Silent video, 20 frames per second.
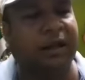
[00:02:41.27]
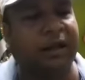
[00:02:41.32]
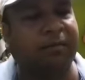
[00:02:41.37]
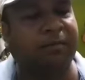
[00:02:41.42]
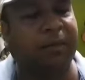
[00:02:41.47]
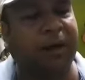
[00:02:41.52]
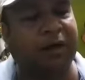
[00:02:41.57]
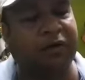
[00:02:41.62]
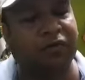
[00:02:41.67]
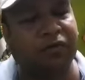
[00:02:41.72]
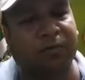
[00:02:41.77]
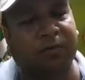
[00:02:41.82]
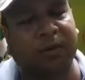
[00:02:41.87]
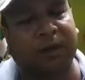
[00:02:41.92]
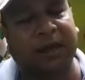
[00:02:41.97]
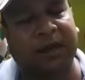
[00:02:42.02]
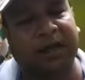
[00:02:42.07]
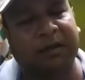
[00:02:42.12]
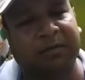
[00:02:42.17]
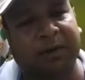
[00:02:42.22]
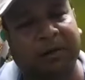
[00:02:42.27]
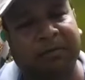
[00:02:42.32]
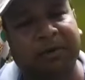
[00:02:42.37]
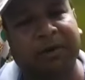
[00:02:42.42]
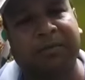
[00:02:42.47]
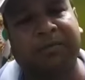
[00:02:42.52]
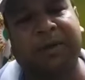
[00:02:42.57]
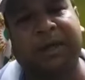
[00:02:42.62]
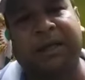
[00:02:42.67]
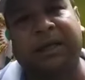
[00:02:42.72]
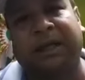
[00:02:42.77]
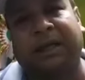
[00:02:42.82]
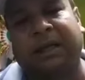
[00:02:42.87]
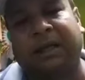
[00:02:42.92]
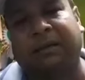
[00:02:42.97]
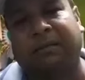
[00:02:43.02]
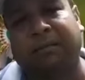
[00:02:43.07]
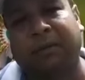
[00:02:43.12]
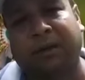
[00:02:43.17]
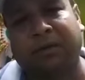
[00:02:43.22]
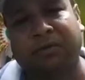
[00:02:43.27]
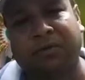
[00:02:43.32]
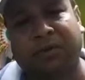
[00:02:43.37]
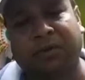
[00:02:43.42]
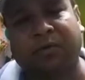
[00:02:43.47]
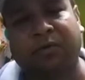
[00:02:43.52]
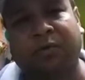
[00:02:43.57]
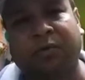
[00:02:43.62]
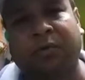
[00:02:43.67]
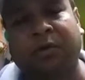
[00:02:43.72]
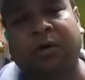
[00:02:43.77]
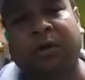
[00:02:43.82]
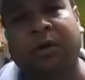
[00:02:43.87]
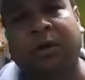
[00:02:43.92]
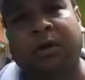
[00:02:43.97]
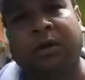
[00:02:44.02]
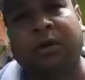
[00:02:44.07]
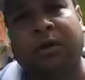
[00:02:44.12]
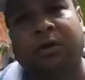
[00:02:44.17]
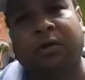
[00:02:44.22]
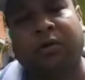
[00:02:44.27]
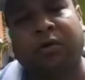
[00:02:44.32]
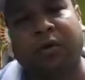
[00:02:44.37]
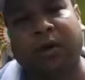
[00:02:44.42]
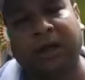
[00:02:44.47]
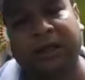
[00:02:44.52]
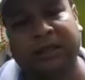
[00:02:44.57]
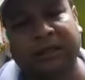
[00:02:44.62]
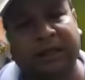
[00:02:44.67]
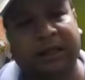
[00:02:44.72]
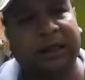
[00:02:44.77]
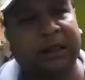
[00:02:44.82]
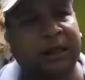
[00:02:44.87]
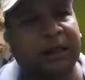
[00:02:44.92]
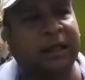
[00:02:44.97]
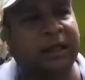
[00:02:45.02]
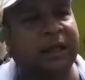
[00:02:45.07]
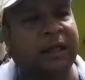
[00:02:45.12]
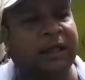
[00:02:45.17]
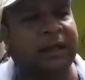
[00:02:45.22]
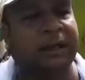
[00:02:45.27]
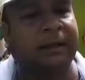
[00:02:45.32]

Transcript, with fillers: এই মানুষ এইভাবেই মেরে মানুষের উপর রোলার চালিয়ে